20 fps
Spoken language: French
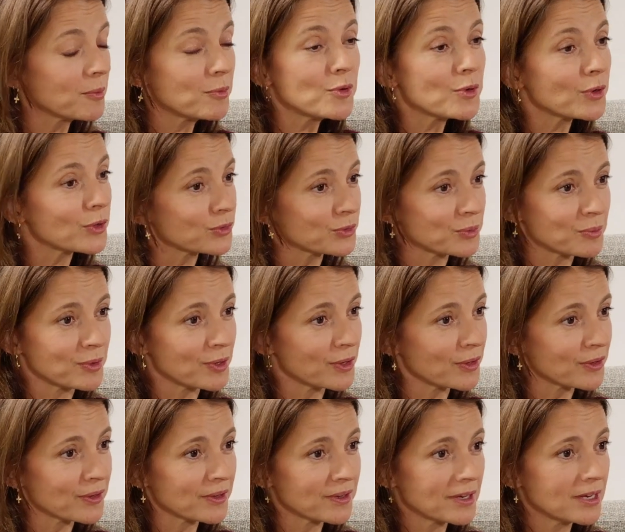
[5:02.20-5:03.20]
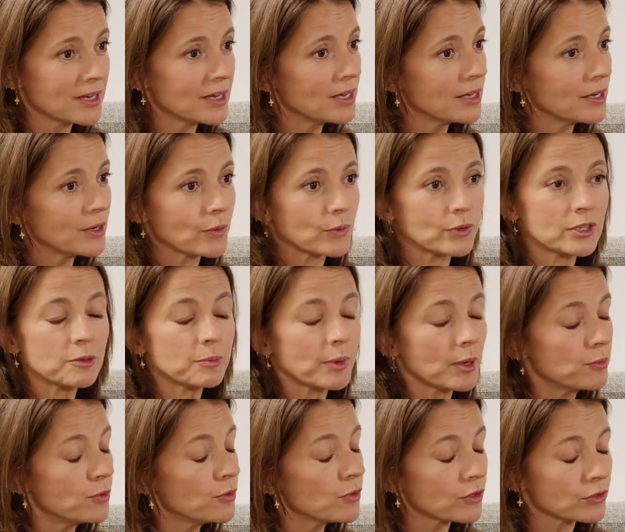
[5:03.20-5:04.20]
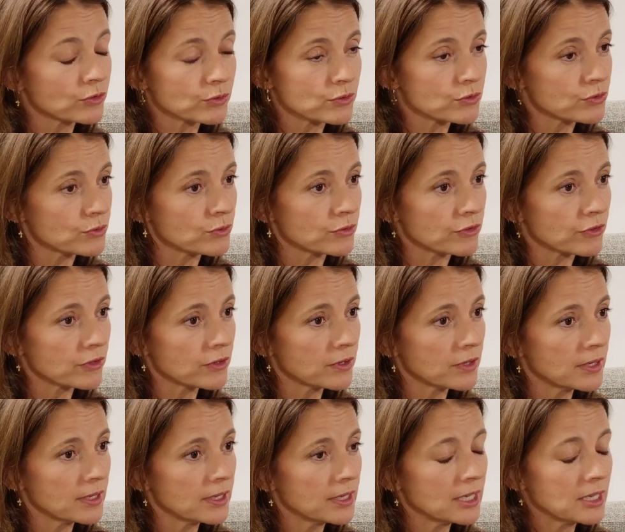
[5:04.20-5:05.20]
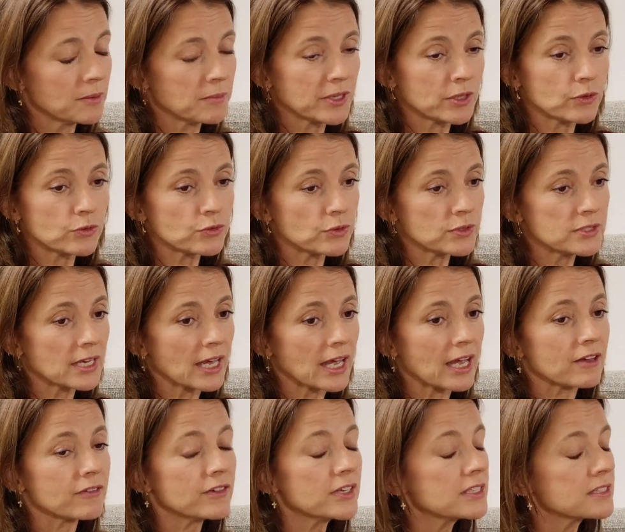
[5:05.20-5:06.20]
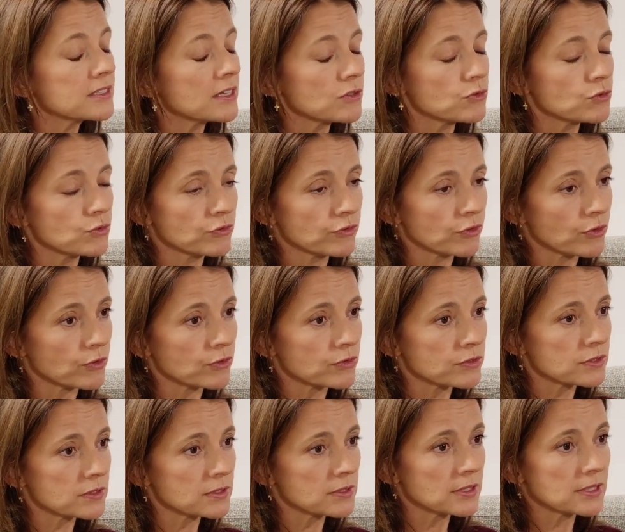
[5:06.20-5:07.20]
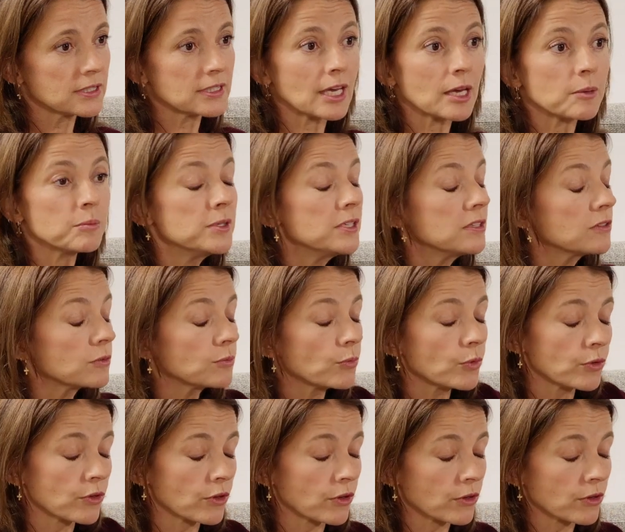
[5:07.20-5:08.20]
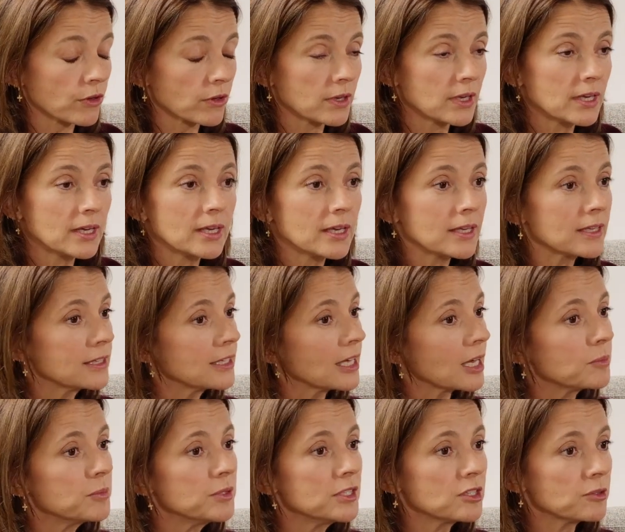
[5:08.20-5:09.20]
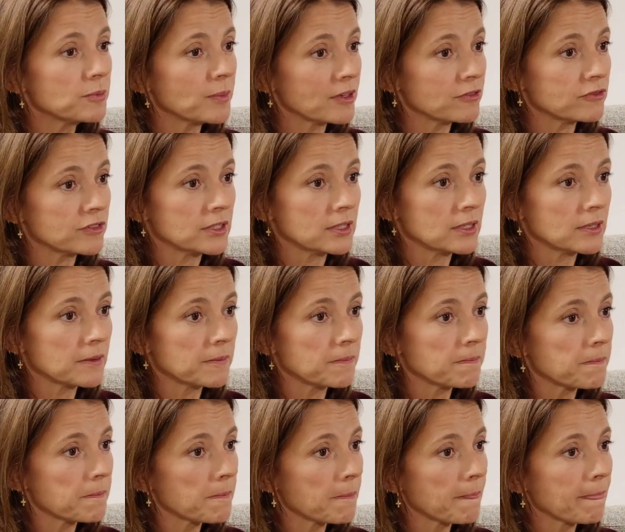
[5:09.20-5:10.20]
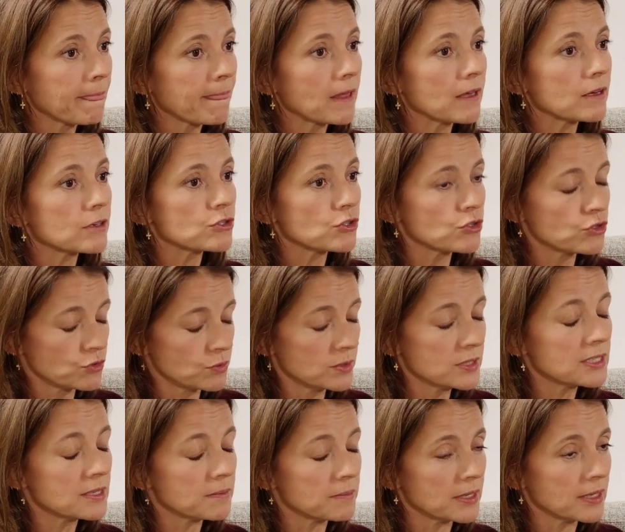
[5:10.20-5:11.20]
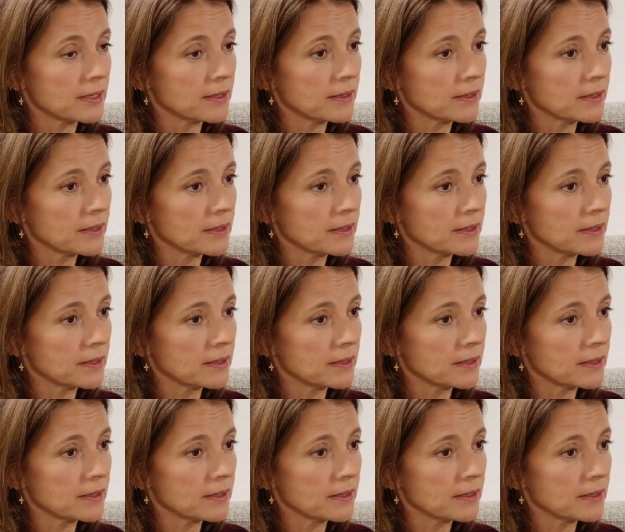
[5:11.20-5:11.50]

beau quand on pleure, on n'est pas beau quand on souffre, mais de se dire avec cette souffrance qui habite mon cœur, qui habite ma vie, je suis aimée.